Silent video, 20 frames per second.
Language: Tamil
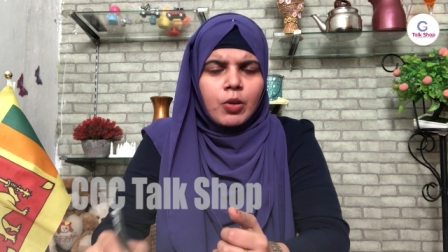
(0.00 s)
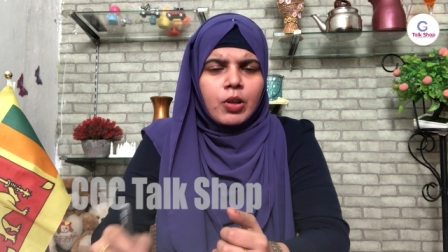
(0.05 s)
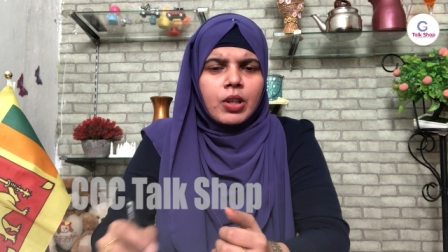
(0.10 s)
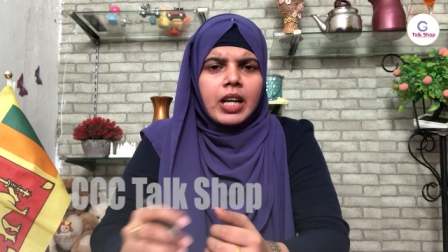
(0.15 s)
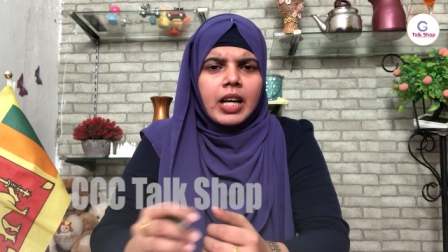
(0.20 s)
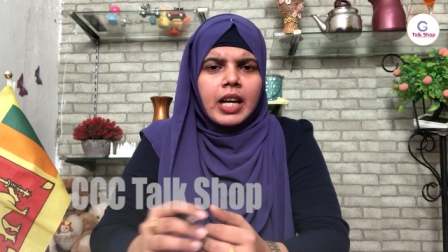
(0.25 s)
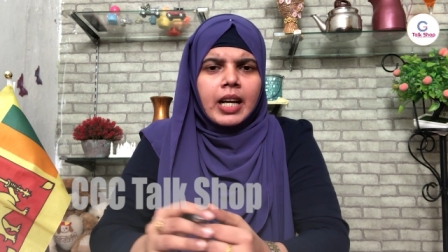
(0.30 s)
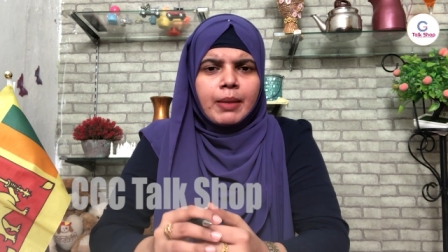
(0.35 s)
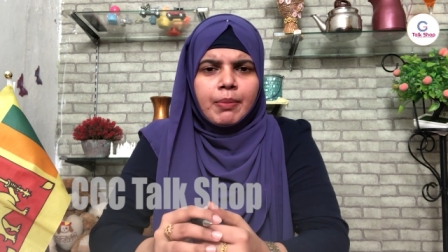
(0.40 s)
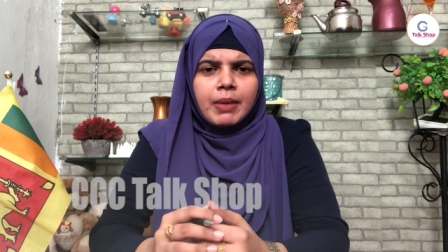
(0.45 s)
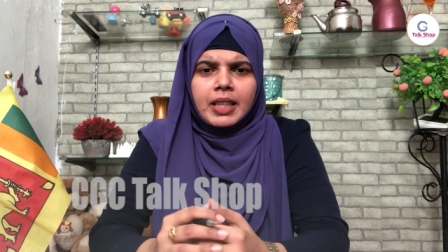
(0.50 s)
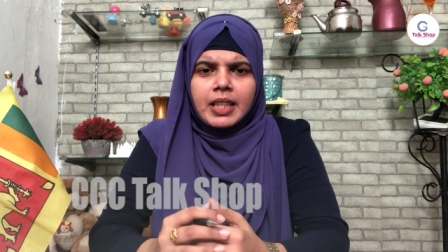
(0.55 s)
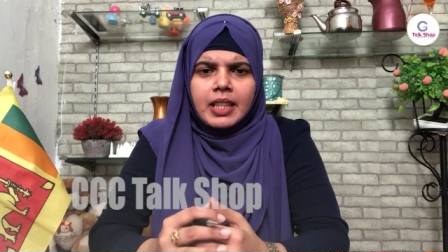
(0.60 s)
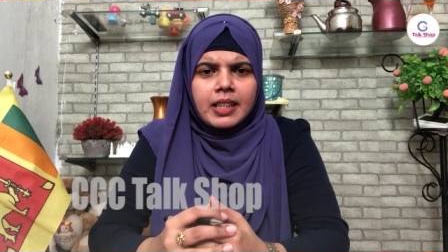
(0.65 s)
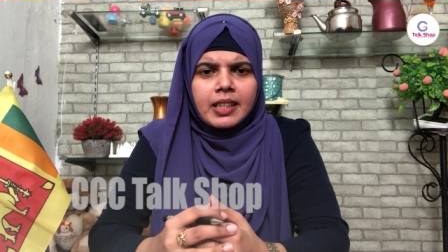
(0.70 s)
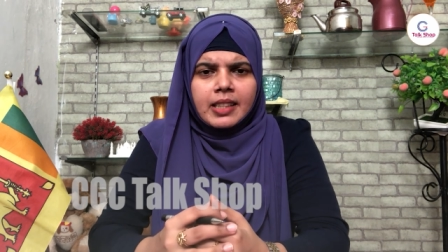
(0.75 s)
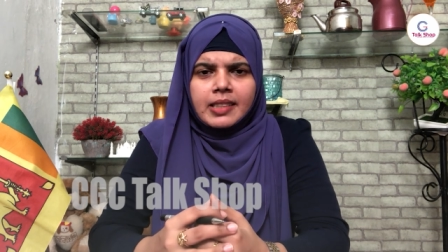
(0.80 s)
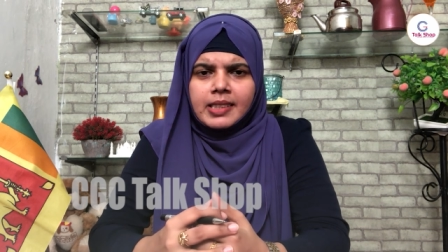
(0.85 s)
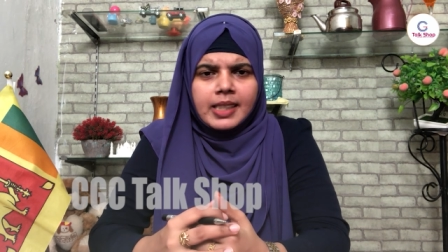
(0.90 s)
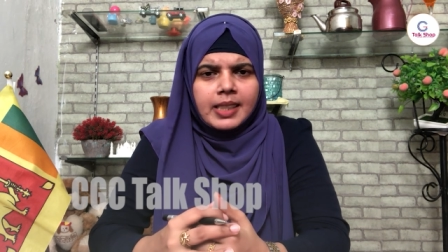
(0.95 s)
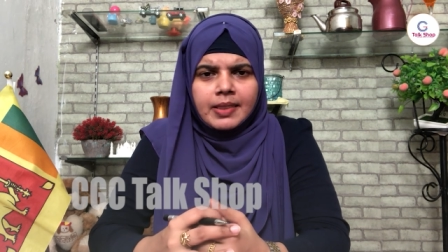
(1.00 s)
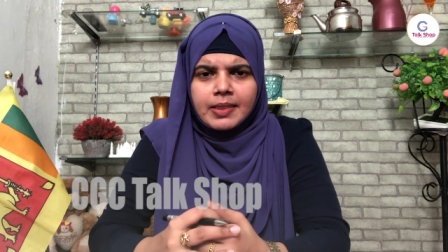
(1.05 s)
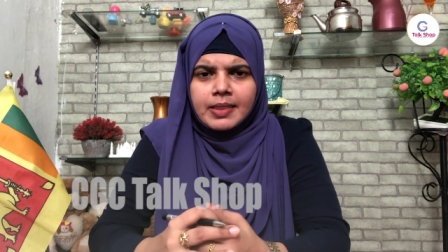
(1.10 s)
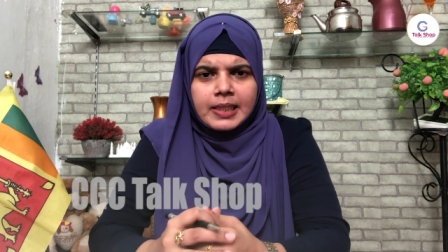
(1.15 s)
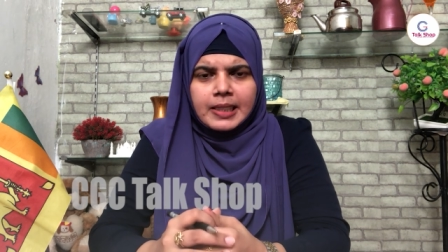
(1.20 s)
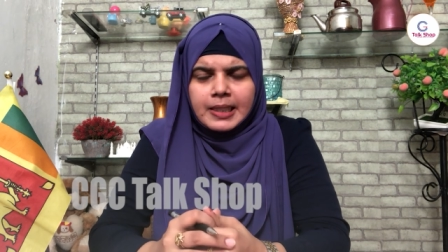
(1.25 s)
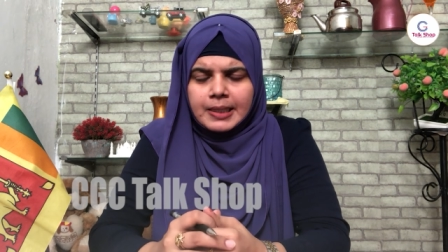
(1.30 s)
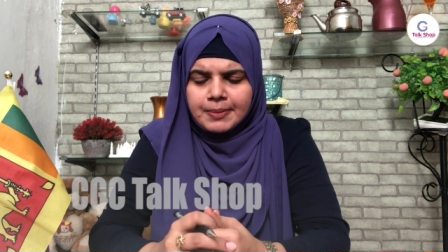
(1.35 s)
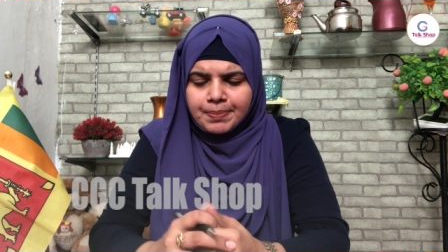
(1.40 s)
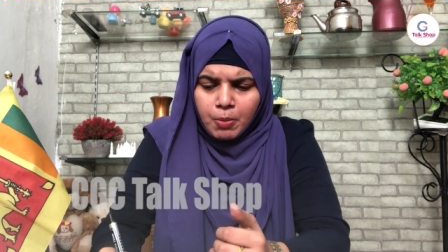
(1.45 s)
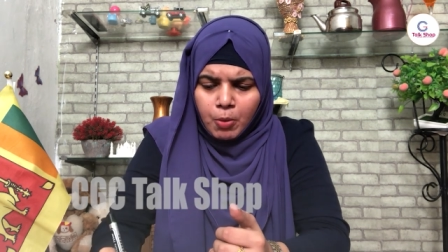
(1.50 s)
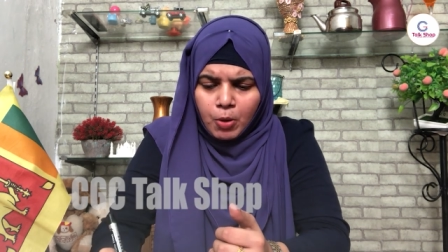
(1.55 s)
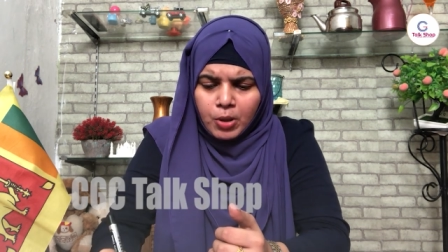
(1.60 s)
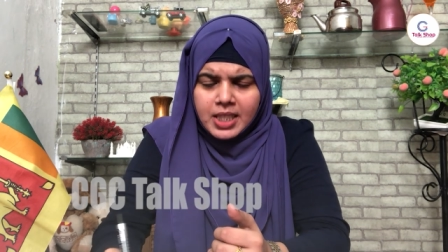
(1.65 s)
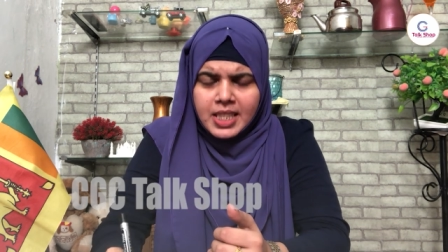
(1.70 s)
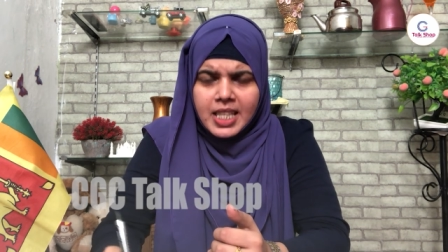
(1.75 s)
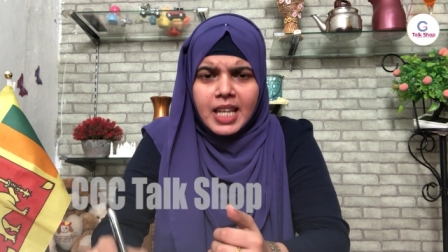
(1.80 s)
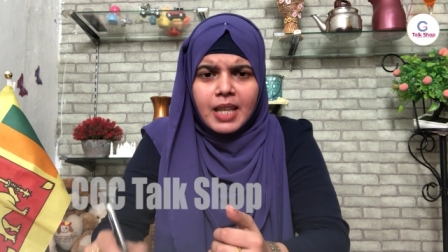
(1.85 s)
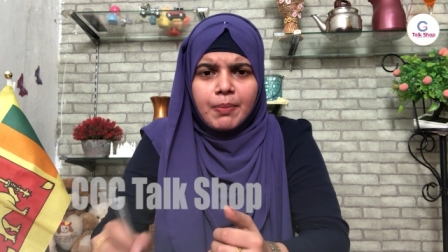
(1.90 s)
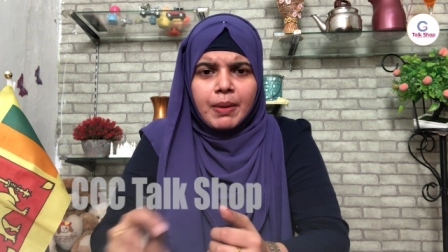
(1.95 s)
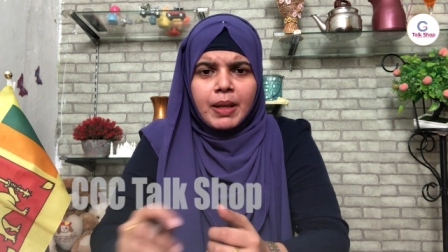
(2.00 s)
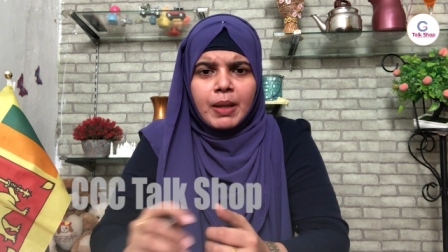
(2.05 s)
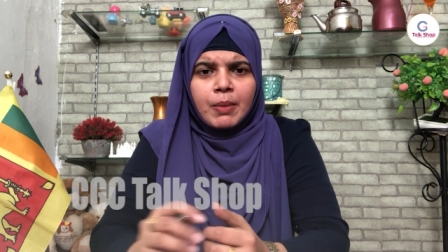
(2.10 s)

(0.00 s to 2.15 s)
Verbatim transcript: ஒரு ஐம்பத்தி ரெண்டு சீட் இருக்கு பொதுஜன